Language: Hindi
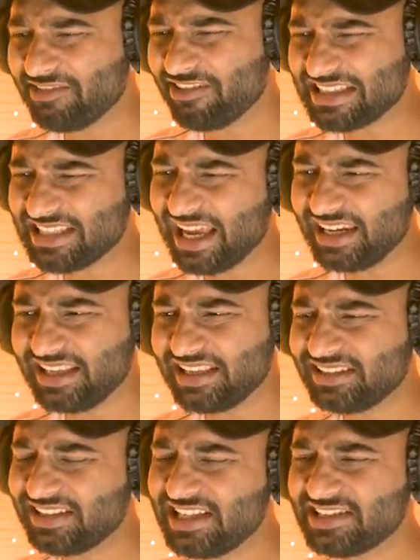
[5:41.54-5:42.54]
वैसे यार
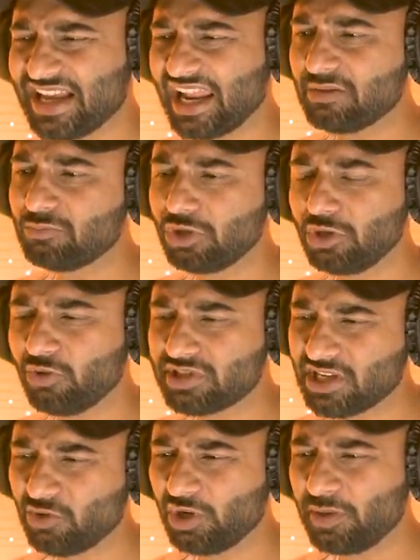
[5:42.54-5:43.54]
इतनी जालम मुर्गी को
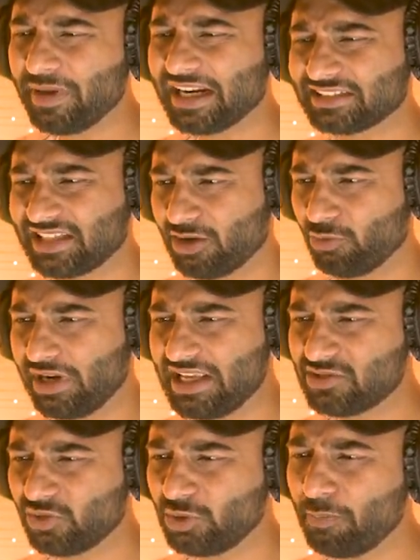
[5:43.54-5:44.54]
सिक्योरिटी पर रखता कौन है
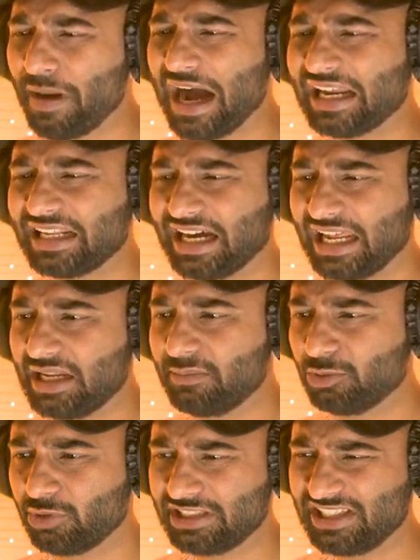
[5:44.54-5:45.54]
इसको तो पागल खाने
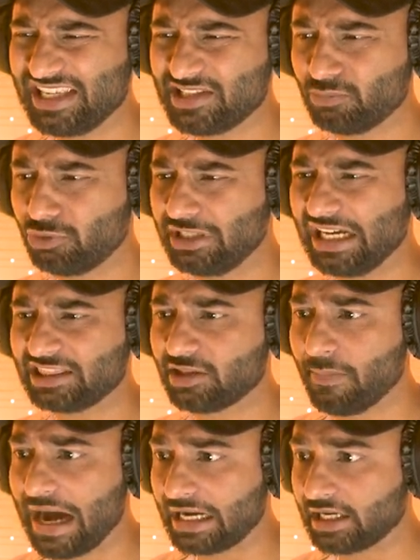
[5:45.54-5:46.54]
में होना चाहिए इस मुर्गी का
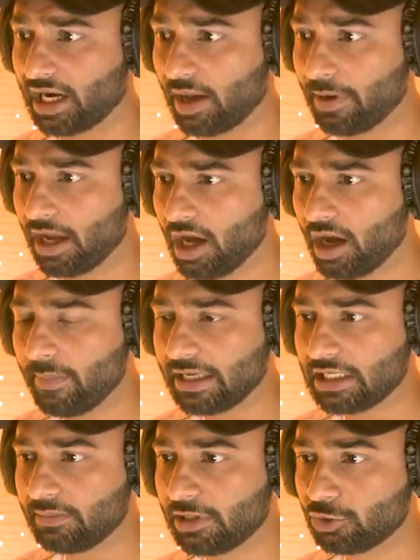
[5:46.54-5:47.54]
दिमाग खराब है हमें
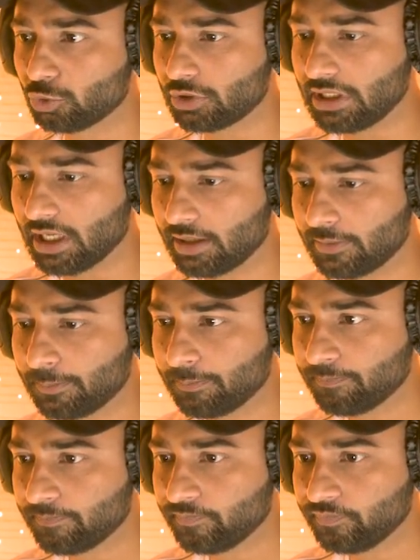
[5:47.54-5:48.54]
की मिल चुकी है
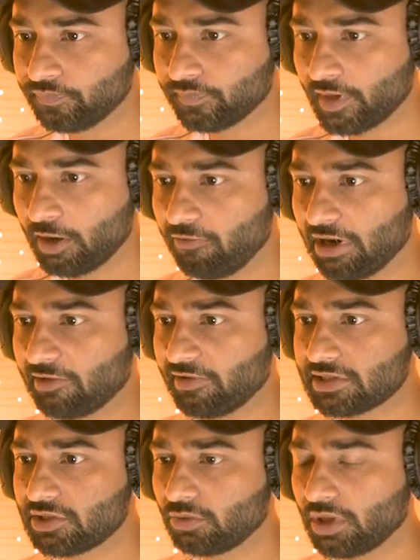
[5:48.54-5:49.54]

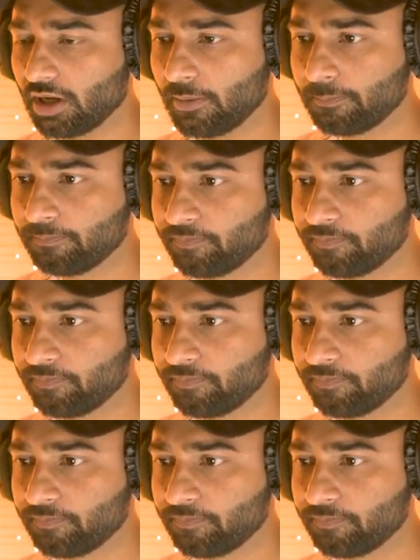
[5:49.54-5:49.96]
फटाफट से उठा